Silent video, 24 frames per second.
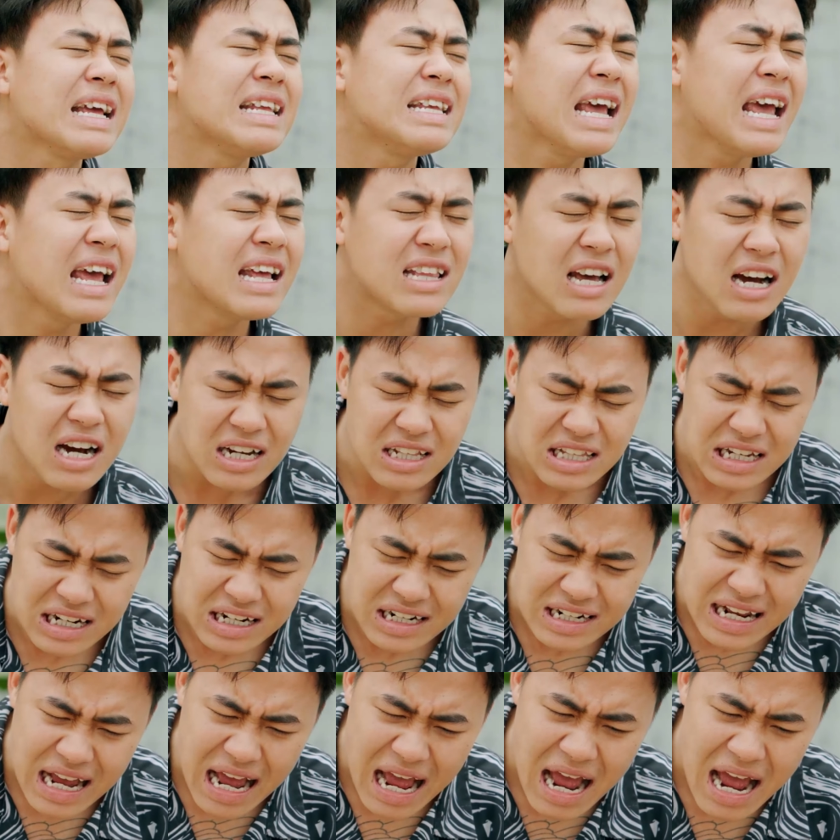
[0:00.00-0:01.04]
Cái gì từ
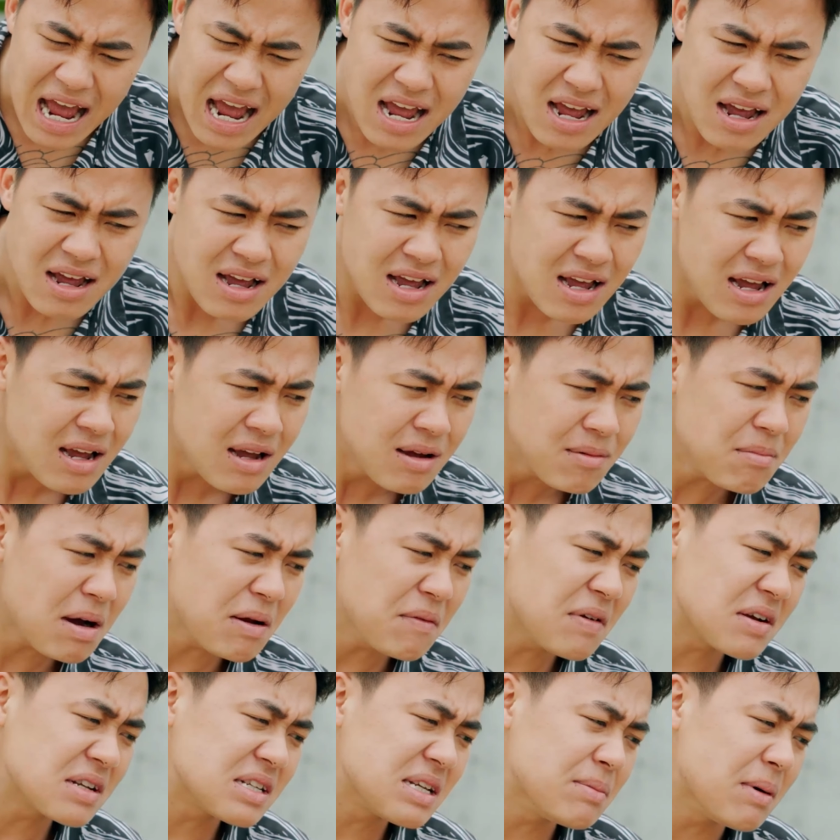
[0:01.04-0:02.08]
từ ra
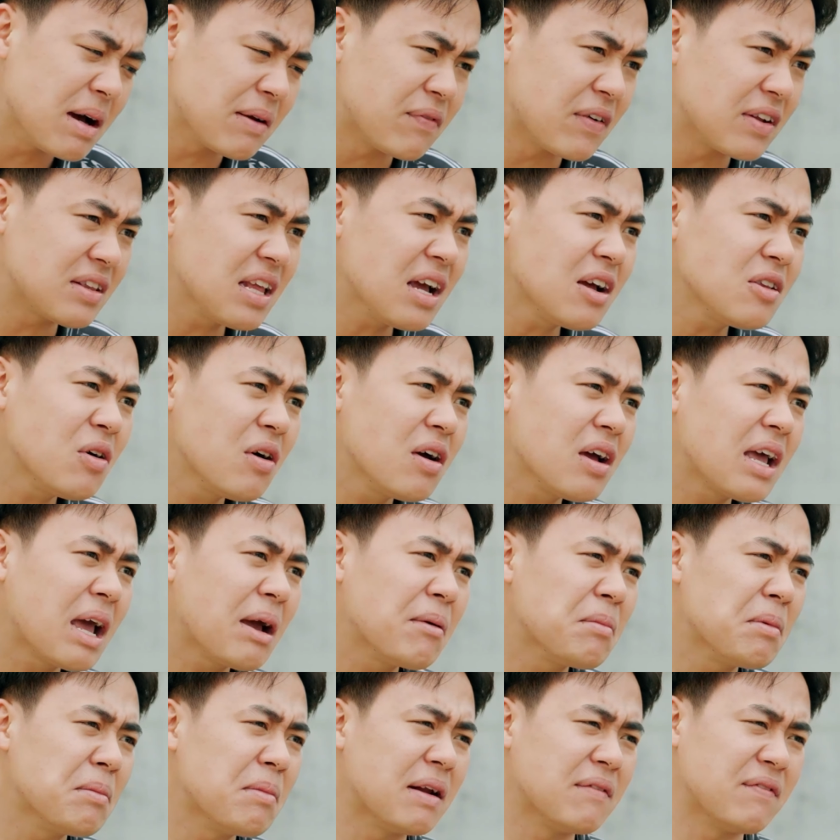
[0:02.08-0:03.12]
Bạn việc gì bạn phải tiếc tôi cái
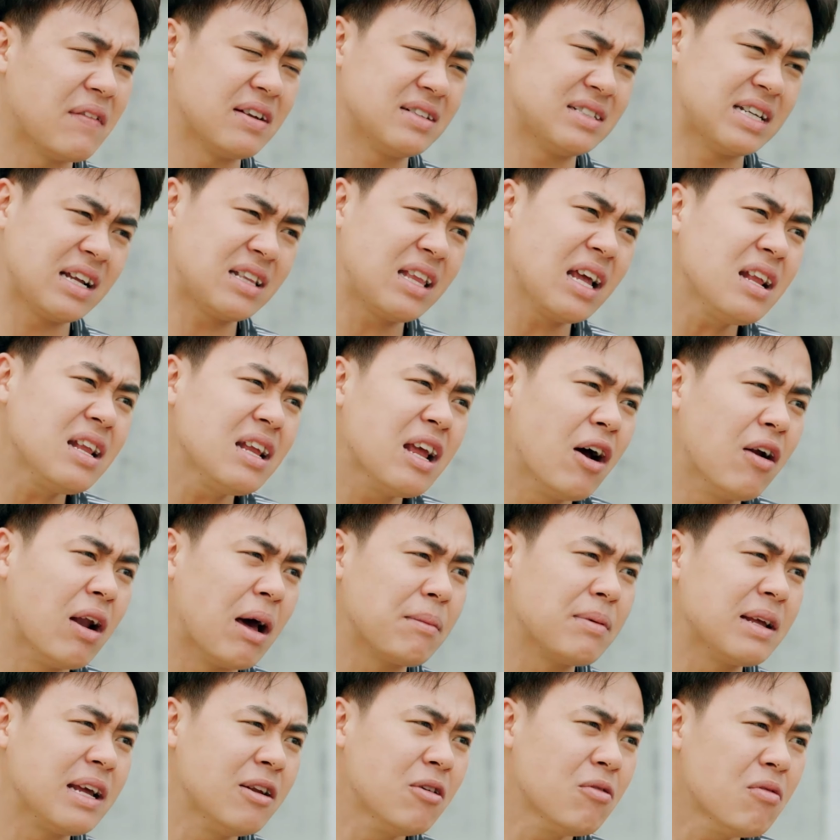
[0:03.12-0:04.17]
kem bạn phải giải thích nhiều
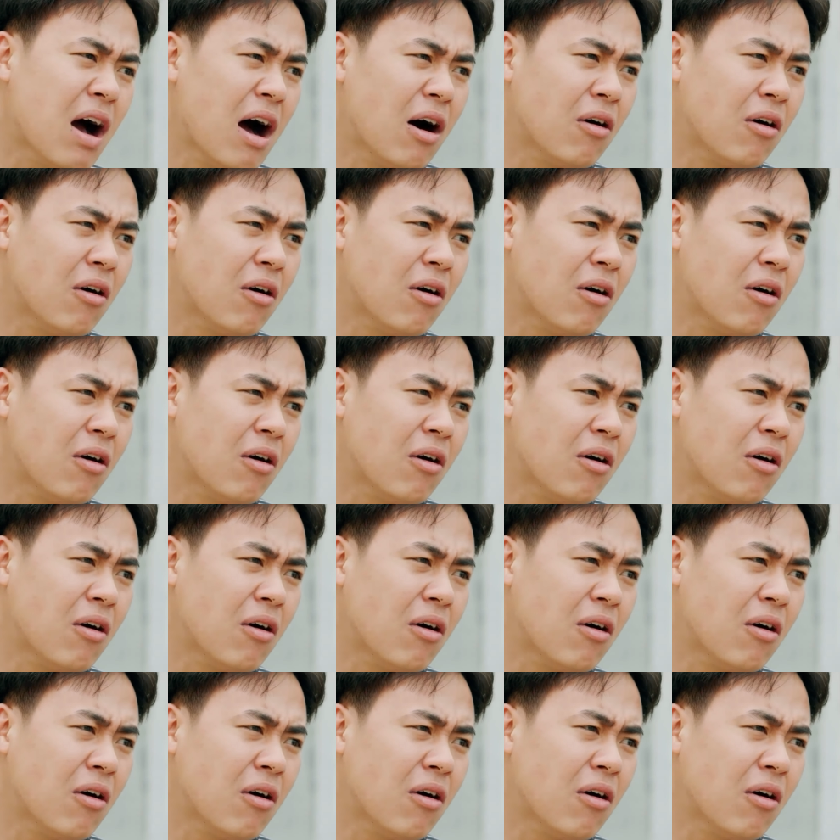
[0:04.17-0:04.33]
là vì đúng